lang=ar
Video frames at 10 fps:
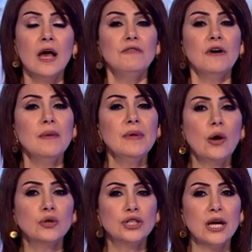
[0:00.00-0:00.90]
فلم
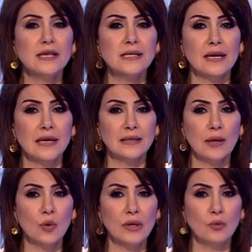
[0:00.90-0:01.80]
يعد جائزا عند
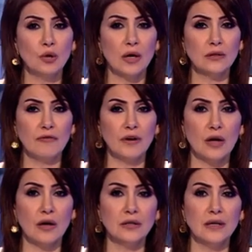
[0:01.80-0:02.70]
كل منعطف
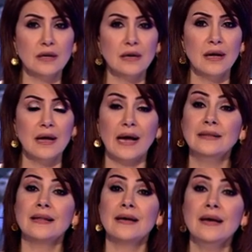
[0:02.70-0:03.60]
خطر
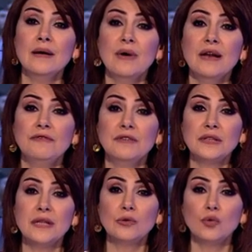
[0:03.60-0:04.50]
أن تنام
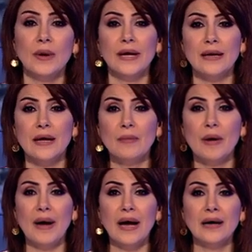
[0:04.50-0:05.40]
الفتنة
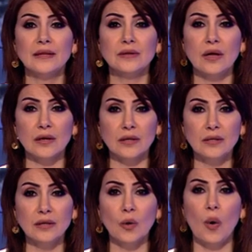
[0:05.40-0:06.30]
وينام معها
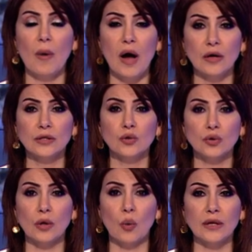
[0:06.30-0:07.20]
التحقيق ومحاضر
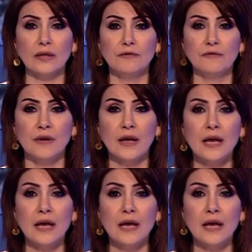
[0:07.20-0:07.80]
التوقيف